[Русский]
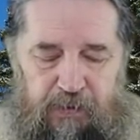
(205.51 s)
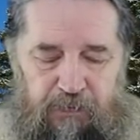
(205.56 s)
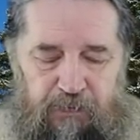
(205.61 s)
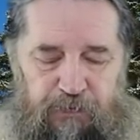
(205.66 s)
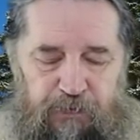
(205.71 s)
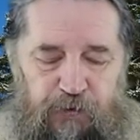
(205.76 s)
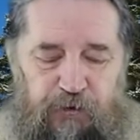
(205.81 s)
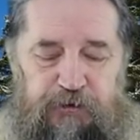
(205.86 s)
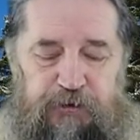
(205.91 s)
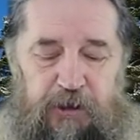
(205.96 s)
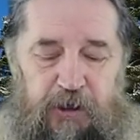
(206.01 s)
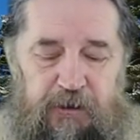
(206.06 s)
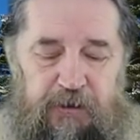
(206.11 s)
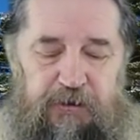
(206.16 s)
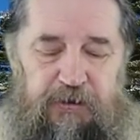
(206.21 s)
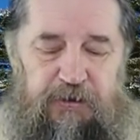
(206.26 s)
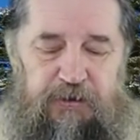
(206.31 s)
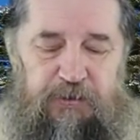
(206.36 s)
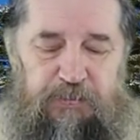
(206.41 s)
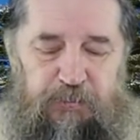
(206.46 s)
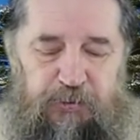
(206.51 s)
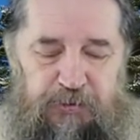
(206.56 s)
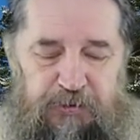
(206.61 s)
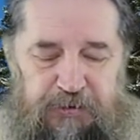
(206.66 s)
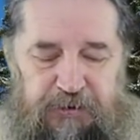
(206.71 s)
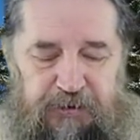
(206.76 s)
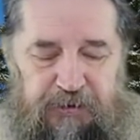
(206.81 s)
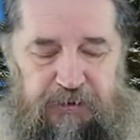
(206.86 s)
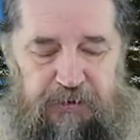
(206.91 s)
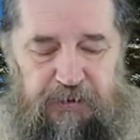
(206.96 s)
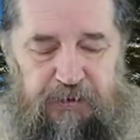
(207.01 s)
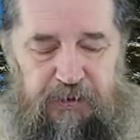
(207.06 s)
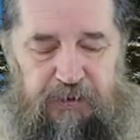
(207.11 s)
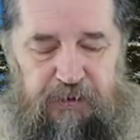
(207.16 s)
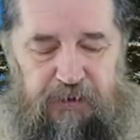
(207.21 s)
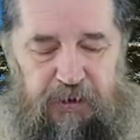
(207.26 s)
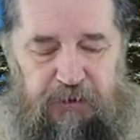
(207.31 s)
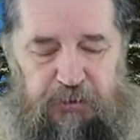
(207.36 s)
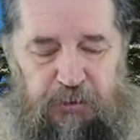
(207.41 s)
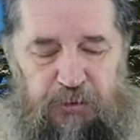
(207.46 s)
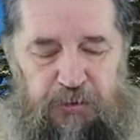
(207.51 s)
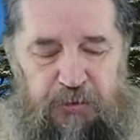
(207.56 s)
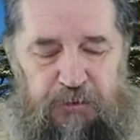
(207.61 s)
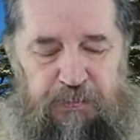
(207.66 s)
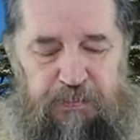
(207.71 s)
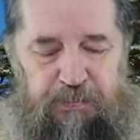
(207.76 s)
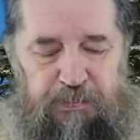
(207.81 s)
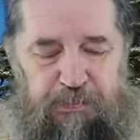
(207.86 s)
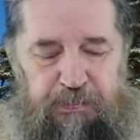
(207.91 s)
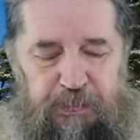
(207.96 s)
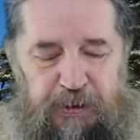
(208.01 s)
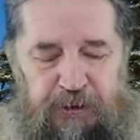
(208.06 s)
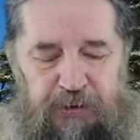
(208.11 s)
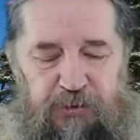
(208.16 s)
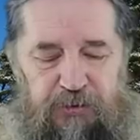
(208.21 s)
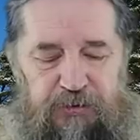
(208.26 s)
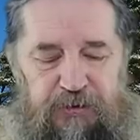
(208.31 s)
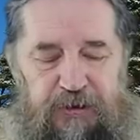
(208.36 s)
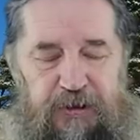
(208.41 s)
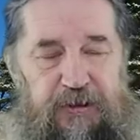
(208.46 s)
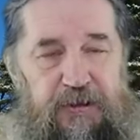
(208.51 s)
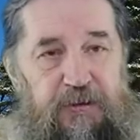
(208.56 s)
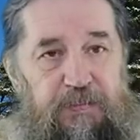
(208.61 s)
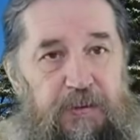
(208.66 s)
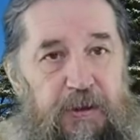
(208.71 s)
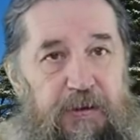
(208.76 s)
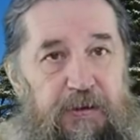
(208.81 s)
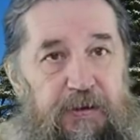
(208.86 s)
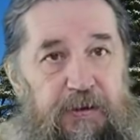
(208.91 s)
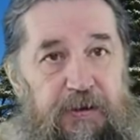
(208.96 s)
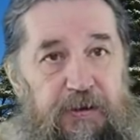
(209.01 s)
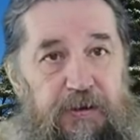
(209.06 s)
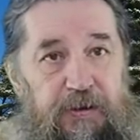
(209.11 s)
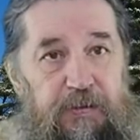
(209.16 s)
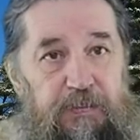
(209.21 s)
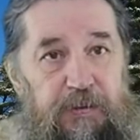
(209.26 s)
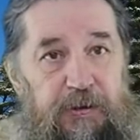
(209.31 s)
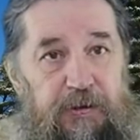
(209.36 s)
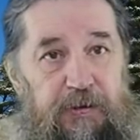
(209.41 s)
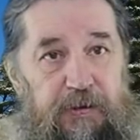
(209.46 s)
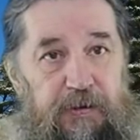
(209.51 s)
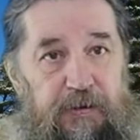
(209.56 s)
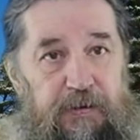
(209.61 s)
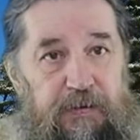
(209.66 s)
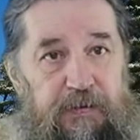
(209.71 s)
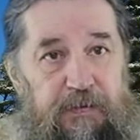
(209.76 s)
«Вот агнец Божий, который берет на себя грехи мира».